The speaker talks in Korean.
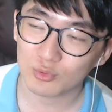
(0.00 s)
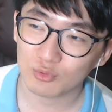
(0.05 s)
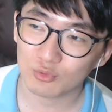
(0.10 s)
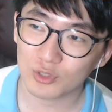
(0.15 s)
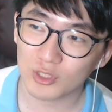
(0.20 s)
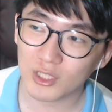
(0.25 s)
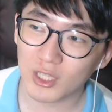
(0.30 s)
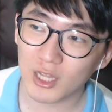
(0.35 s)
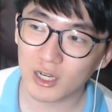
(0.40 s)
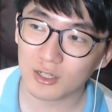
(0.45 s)

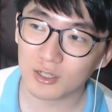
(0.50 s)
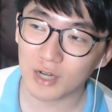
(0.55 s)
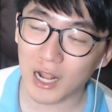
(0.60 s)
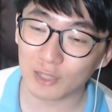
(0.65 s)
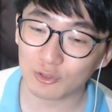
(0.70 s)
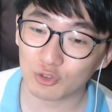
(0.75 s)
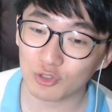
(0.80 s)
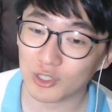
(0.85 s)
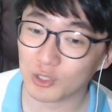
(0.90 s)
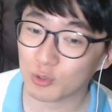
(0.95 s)
우리나라를
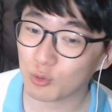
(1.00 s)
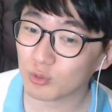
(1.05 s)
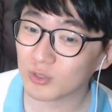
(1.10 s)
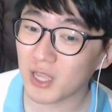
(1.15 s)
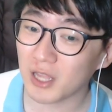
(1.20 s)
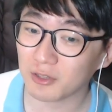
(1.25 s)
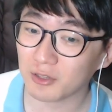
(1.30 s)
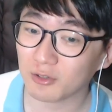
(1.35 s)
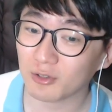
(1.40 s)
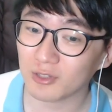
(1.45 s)
아주 잊고
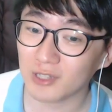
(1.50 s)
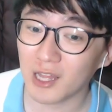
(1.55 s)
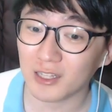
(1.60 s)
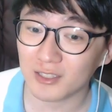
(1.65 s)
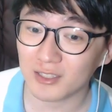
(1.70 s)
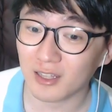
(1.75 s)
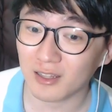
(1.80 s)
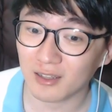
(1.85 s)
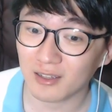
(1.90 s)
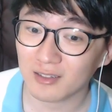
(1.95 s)
사는 건
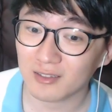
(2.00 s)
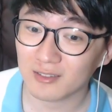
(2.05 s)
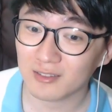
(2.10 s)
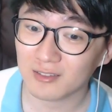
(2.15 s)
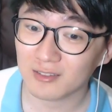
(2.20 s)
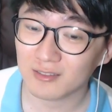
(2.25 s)
아니잖아.